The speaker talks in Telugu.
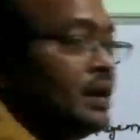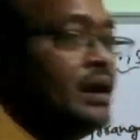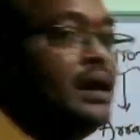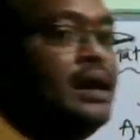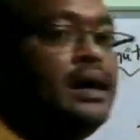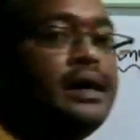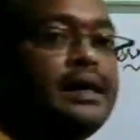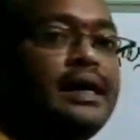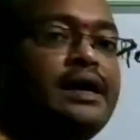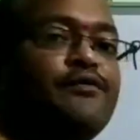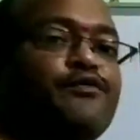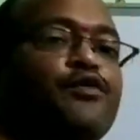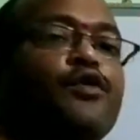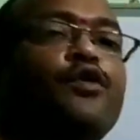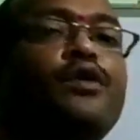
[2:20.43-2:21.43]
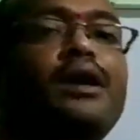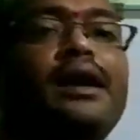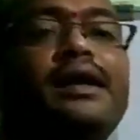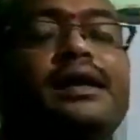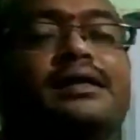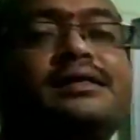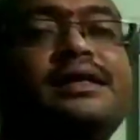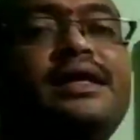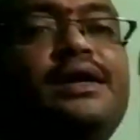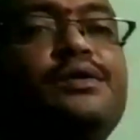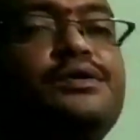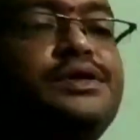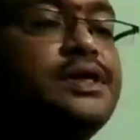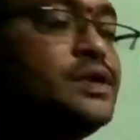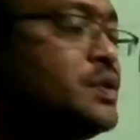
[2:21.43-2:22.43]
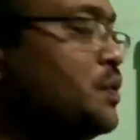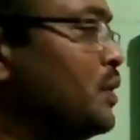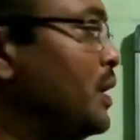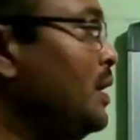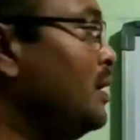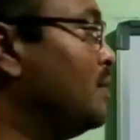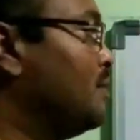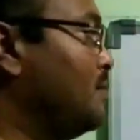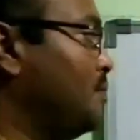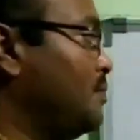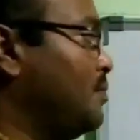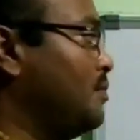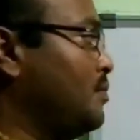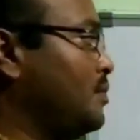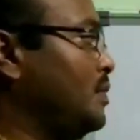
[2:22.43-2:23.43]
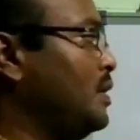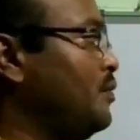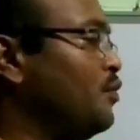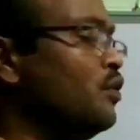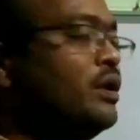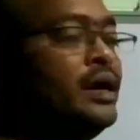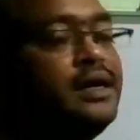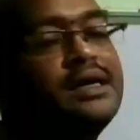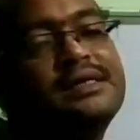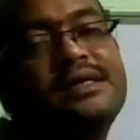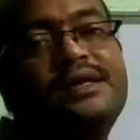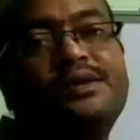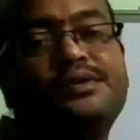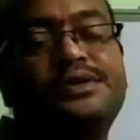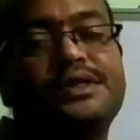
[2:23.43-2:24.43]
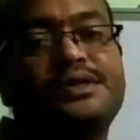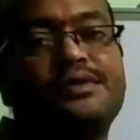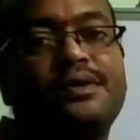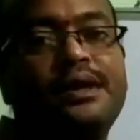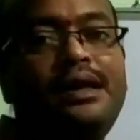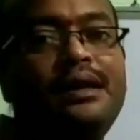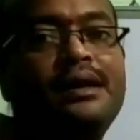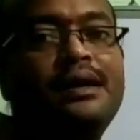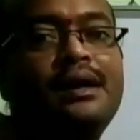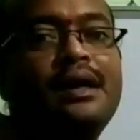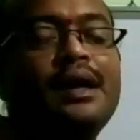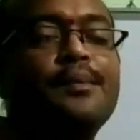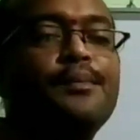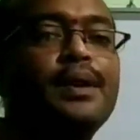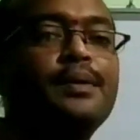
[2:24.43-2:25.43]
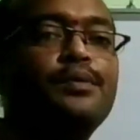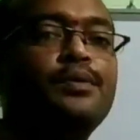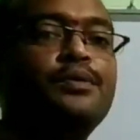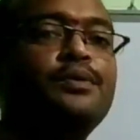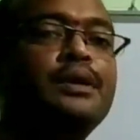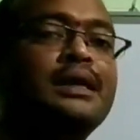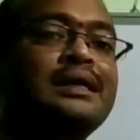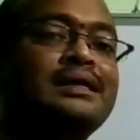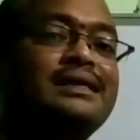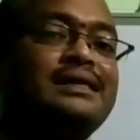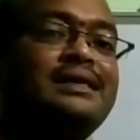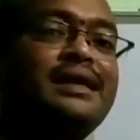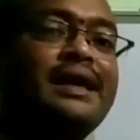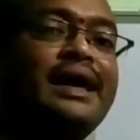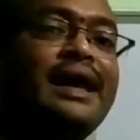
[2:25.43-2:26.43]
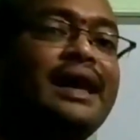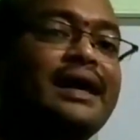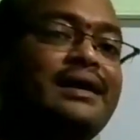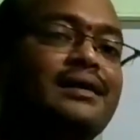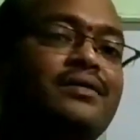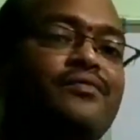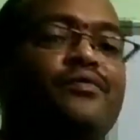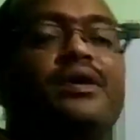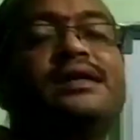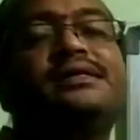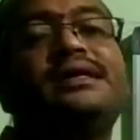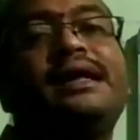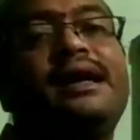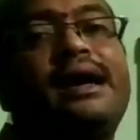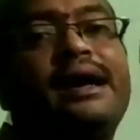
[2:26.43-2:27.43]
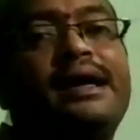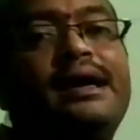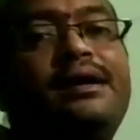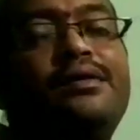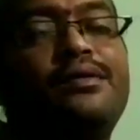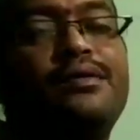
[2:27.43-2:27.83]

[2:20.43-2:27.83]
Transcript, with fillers: ఈ ఫోర్ లెటర్స్ని యూజ్ చేసుకొని ఈ ఫోర్ లెటర్స్ని యూజ్ చేసుకొని మనము త్రీ లెటర్ వర్డ్స్ని రాయాలనుకోండి